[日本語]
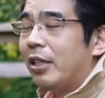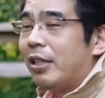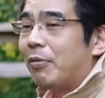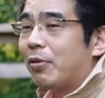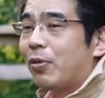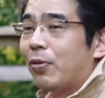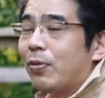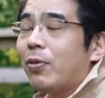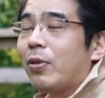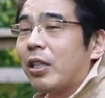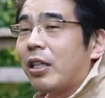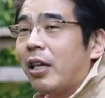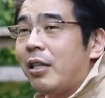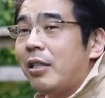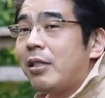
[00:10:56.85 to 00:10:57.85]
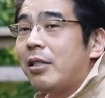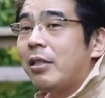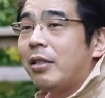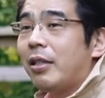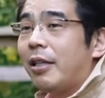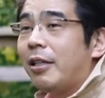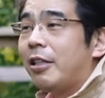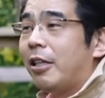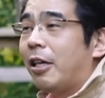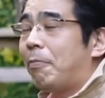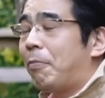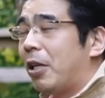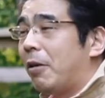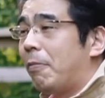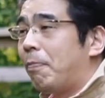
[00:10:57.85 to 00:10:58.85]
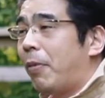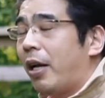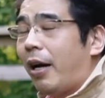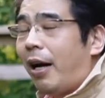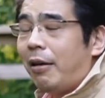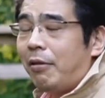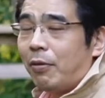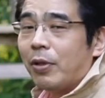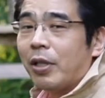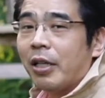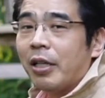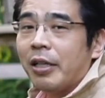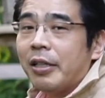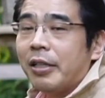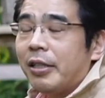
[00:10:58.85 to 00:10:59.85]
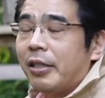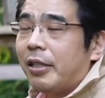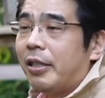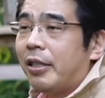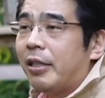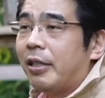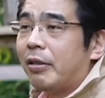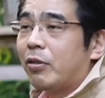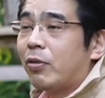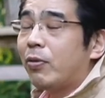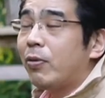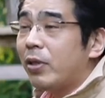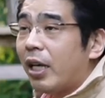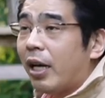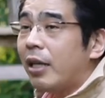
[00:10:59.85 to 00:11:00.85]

でもそういうことことって現実でやっぱりいっぱいあるので、えー、そこをね